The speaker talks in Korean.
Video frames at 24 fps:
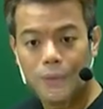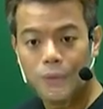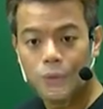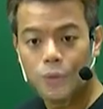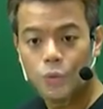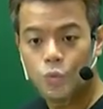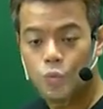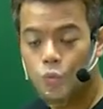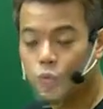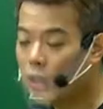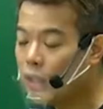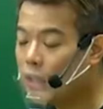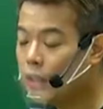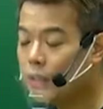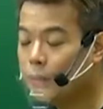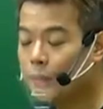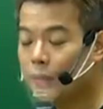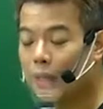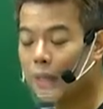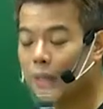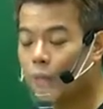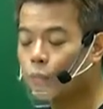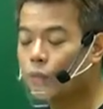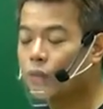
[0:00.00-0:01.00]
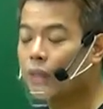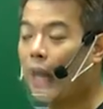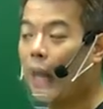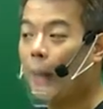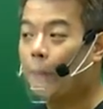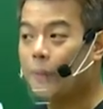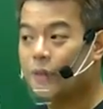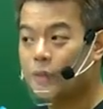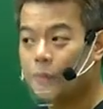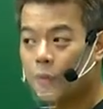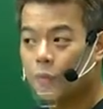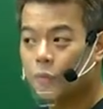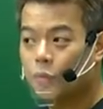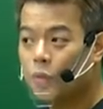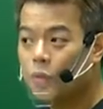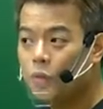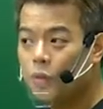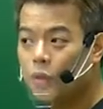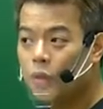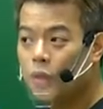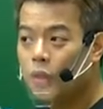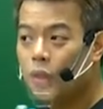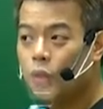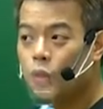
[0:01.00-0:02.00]
그래서 충당금이랑 우리가 앞에서
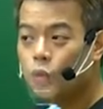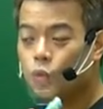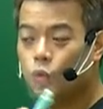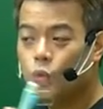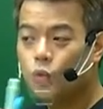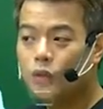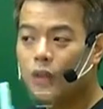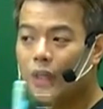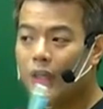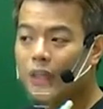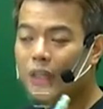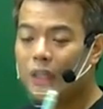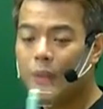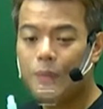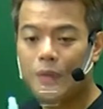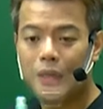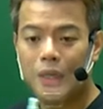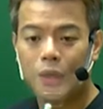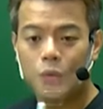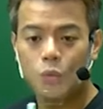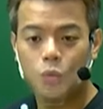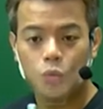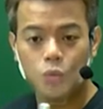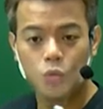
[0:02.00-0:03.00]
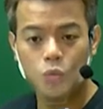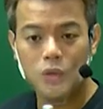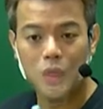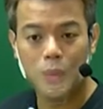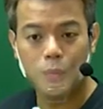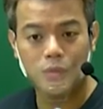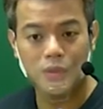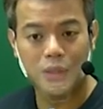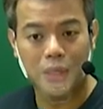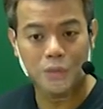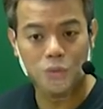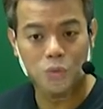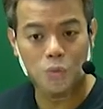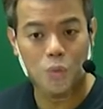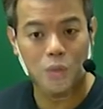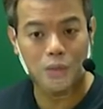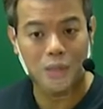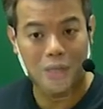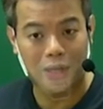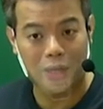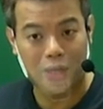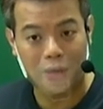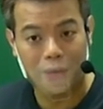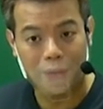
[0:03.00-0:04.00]
배웠던 충당금이랑은 또 충당 부채가 성격이
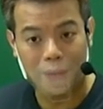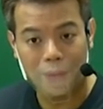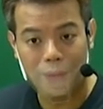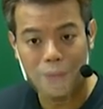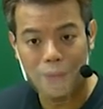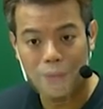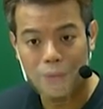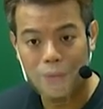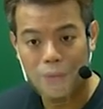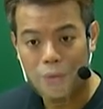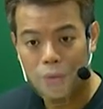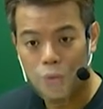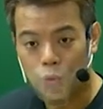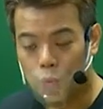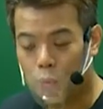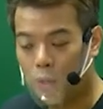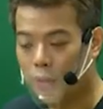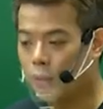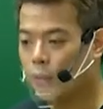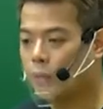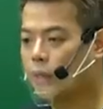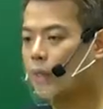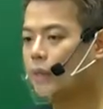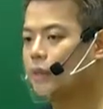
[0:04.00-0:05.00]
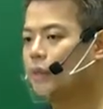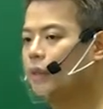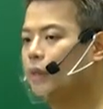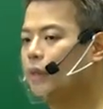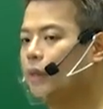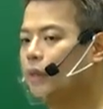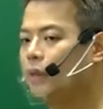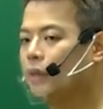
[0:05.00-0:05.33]
달라요. 좋아 여기까지.